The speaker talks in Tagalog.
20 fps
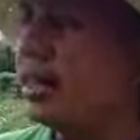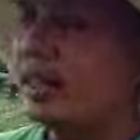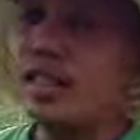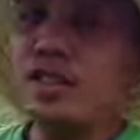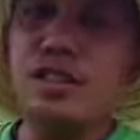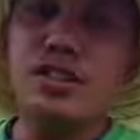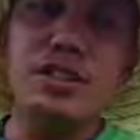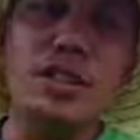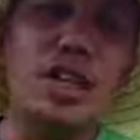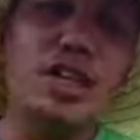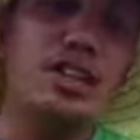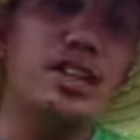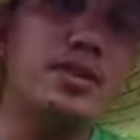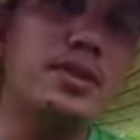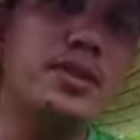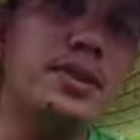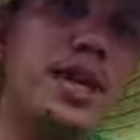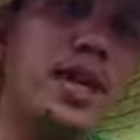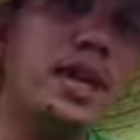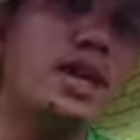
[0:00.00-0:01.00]
dito sa
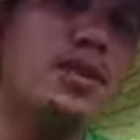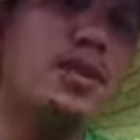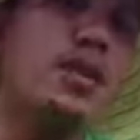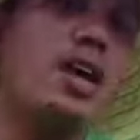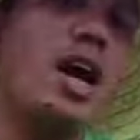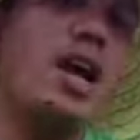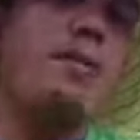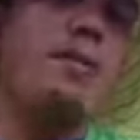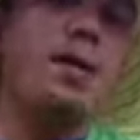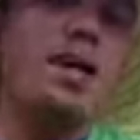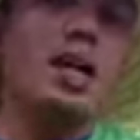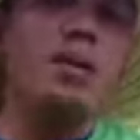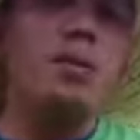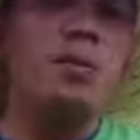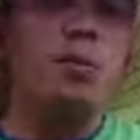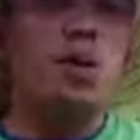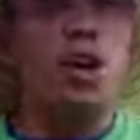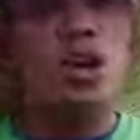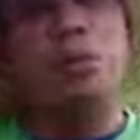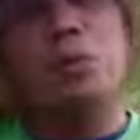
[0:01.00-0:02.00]
YouTube channel ko ay
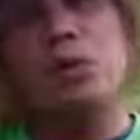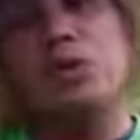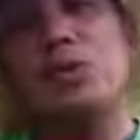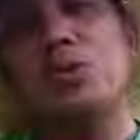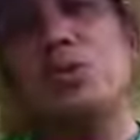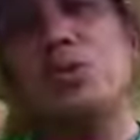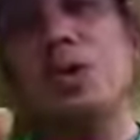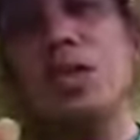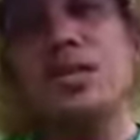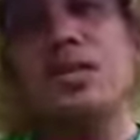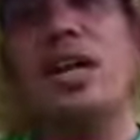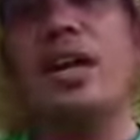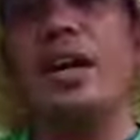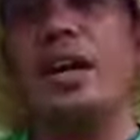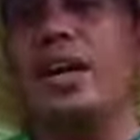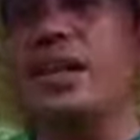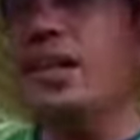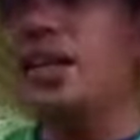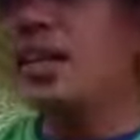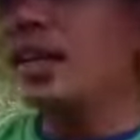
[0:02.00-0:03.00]
marami po kayong matutunan sa
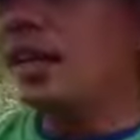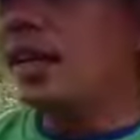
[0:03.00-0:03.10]
akin